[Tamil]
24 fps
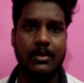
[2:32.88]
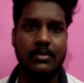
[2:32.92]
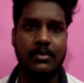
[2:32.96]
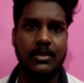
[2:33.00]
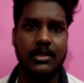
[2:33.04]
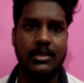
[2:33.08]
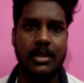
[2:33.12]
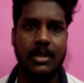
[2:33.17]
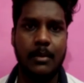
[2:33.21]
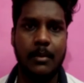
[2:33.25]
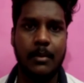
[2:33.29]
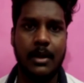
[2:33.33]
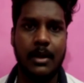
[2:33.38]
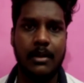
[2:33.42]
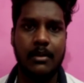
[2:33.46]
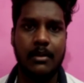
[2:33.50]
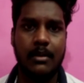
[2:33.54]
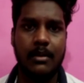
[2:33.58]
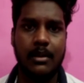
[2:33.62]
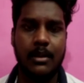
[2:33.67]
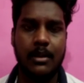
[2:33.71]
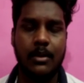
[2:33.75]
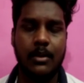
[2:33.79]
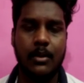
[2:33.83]
விஷயமாக
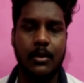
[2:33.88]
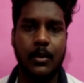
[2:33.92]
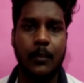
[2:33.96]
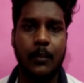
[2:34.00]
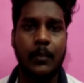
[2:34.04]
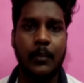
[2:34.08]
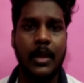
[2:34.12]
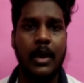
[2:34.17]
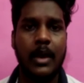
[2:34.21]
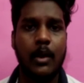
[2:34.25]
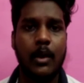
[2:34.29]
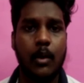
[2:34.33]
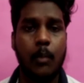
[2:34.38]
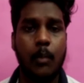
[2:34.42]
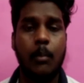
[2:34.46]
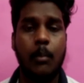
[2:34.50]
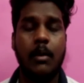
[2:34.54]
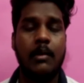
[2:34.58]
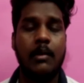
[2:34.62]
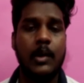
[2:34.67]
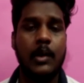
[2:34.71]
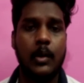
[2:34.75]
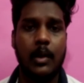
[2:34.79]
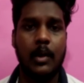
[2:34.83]
இருக்கட்டும்
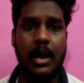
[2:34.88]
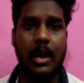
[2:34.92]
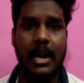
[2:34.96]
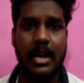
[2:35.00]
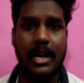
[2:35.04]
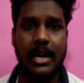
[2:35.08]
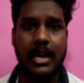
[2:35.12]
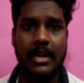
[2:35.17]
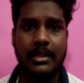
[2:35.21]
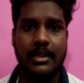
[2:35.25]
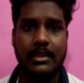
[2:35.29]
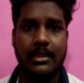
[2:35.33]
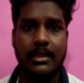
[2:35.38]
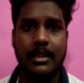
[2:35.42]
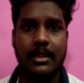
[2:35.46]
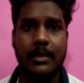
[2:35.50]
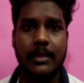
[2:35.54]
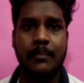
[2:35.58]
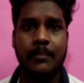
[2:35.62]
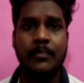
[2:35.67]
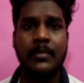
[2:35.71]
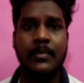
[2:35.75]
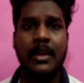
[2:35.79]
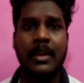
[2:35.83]
ரொம்பவே ஒரு அழகாக இருந்தது
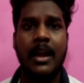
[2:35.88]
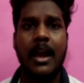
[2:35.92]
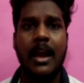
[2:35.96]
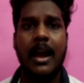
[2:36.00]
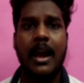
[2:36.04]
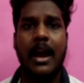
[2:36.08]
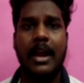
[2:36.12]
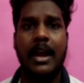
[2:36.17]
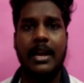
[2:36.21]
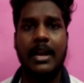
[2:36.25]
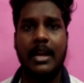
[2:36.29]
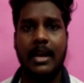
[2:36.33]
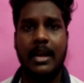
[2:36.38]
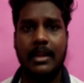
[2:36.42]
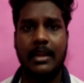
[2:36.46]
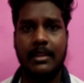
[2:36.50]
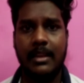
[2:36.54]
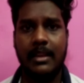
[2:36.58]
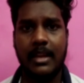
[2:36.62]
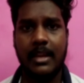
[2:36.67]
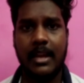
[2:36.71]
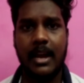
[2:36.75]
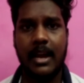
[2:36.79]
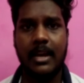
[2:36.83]
அண்ட்
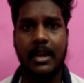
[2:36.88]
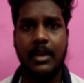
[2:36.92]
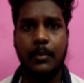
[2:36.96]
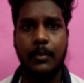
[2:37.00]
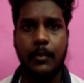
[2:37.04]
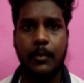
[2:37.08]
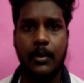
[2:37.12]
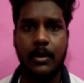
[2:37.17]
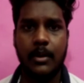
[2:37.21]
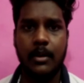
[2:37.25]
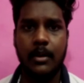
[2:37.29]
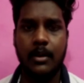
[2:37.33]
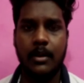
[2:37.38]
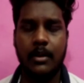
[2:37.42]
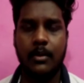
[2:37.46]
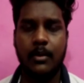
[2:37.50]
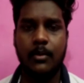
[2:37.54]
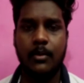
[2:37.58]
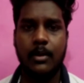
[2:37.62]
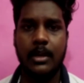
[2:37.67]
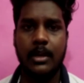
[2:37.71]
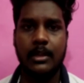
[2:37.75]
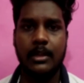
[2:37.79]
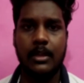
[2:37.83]
அதில்
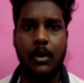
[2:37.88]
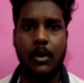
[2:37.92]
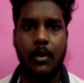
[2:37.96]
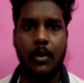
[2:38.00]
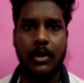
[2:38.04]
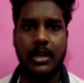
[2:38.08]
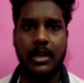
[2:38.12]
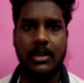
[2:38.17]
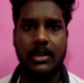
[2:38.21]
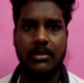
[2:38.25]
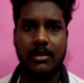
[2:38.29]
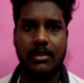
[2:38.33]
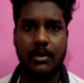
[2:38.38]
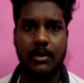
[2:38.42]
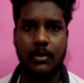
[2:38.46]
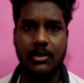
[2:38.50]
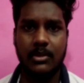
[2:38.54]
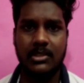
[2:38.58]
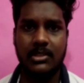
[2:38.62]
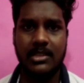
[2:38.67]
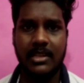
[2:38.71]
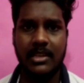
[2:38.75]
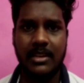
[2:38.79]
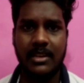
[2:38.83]
காட்டக்கூடக்கூடிய அந்த லொக்கேஷன் ஒரு
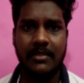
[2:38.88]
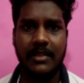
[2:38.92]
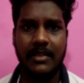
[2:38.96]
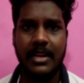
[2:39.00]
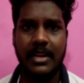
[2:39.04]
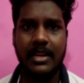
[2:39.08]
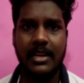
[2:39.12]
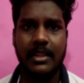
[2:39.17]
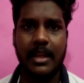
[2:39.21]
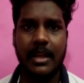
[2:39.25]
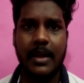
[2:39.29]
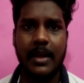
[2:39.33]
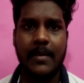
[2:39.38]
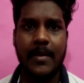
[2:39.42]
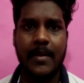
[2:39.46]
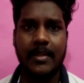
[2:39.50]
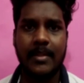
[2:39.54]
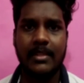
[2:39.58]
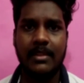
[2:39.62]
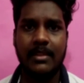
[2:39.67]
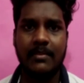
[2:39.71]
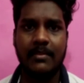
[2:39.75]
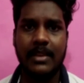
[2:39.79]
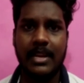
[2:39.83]
சின்ன வீடு தான்
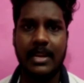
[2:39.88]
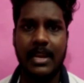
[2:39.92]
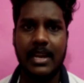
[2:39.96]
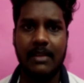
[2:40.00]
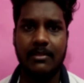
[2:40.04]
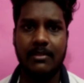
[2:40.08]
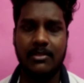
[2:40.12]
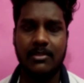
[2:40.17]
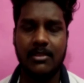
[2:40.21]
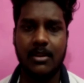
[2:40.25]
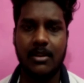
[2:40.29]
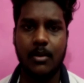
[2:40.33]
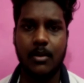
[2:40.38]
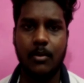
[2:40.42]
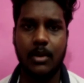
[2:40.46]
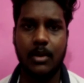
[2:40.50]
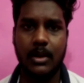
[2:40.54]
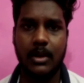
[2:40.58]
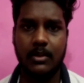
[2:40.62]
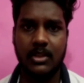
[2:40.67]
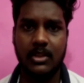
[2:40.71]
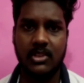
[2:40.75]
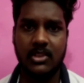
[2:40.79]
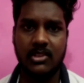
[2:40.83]
அந்த வீட்டிலே வச்சுருக்கக்கூடிய
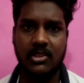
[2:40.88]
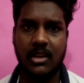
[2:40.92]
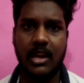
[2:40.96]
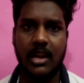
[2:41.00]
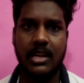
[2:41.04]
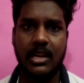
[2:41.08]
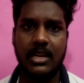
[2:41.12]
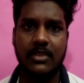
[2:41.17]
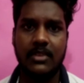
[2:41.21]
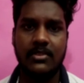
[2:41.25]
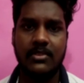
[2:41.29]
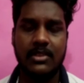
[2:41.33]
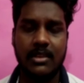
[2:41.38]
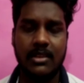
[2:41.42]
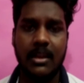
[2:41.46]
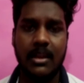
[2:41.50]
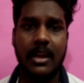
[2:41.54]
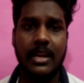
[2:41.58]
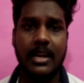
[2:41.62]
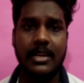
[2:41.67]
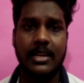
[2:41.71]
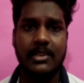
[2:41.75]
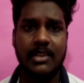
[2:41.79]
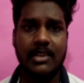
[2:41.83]
அந்த ஷார்ட் டிவிஷன்
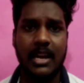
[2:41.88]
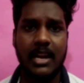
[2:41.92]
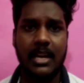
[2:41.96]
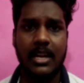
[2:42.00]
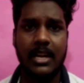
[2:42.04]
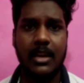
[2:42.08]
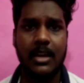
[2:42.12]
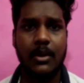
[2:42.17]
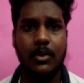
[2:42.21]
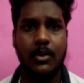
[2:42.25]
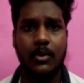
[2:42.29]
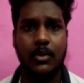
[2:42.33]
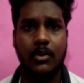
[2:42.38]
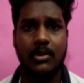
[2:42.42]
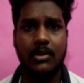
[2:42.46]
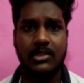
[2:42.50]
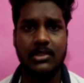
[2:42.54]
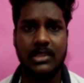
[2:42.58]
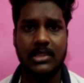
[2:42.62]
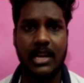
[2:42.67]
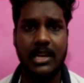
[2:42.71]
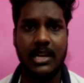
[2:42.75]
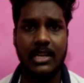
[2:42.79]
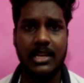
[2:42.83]
ஷார்ட்டாக இருக்கட்டும்
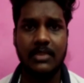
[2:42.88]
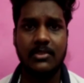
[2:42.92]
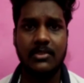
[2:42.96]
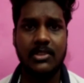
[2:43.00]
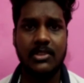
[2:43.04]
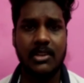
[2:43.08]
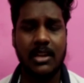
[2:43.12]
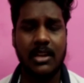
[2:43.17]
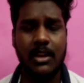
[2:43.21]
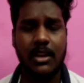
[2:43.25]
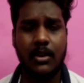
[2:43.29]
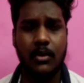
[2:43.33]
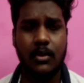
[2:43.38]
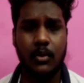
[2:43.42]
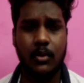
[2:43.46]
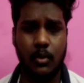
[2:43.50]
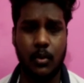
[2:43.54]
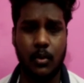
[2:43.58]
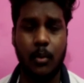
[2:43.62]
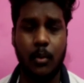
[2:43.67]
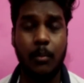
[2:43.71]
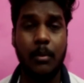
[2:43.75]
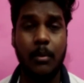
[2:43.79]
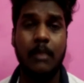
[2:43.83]
ஷார்ட் டிவிஷனாக இருக்கட்டும்
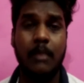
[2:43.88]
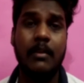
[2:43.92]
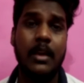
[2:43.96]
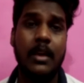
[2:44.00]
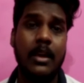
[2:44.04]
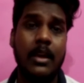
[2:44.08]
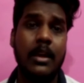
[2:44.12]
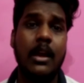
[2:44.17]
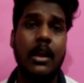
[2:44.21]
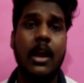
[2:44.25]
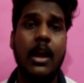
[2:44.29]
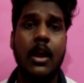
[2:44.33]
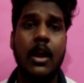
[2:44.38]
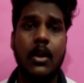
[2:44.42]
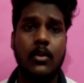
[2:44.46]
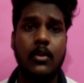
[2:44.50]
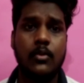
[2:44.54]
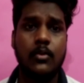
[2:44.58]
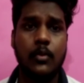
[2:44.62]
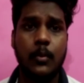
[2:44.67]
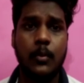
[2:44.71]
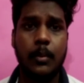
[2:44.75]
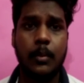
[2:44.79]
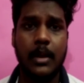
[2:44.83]
ரொம்பவே
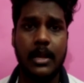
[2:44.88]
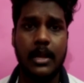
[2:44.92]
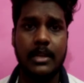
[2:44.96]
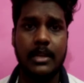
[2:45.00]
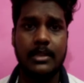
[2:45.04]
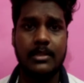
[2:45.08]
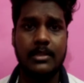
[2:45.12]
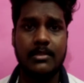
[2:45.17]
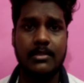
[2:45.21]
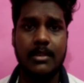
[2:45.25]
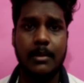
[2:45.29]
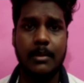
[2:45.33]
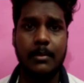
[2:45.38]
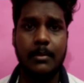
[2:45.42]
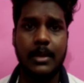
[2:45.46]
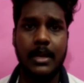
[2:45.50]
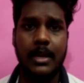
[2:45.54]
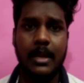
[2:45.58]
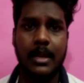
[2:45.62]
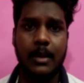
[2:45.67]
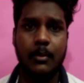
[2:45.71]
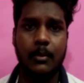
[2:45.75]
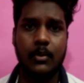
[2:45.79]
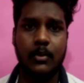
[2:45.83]
சூப்பராக இருந்துச்சு
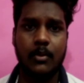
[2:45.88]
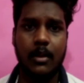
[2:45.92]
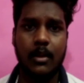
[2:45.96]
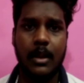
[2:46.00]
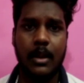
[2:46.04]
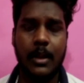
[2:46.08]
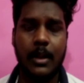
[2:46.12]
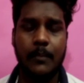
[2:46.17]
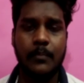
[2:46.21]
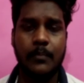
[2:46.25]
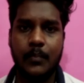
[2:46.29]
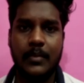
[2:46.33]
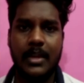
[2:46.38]
அப்படின்னே நம்ம சொல்லலாம்